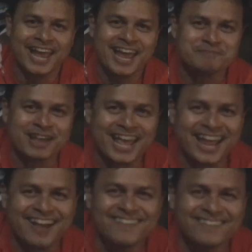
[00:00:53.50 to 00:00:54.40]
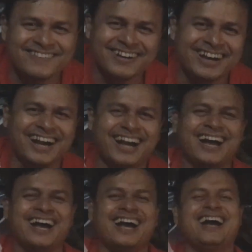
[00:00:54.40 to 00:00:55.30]
แอนมาแล้ว
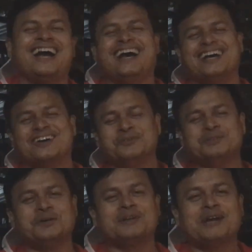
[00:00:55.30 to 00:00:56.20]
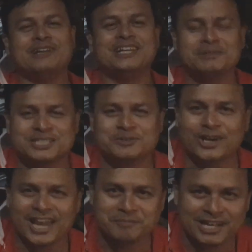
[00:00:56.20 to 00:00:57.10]
คุณผู้ชมครับวันนี้มิสเตอร์โม
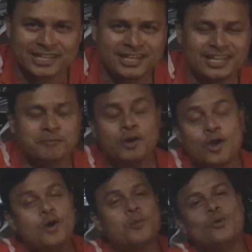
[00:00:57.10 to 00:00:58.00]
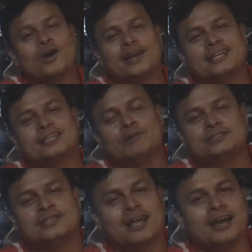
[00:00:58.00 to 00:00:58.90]
แกนมาที่นี่ครับ มวกเหล็กจังหวัด
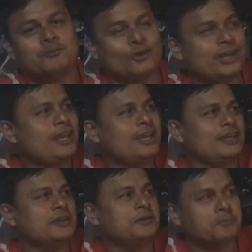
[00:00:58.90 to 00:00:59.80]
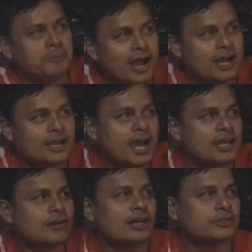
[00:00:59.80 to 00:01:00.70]
สระบุรีมางา
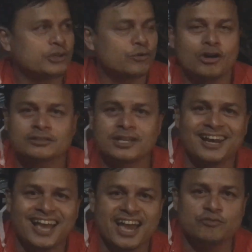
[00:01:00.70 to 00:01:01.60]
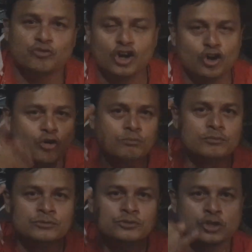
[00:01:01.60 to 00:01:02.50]
น Country Road Thailand วอลลุ่ม
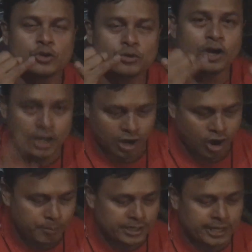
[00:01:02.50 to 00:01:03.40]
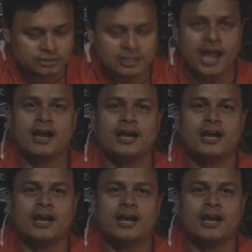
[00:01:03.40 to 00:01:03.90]
2เขาเป็นในสไตล์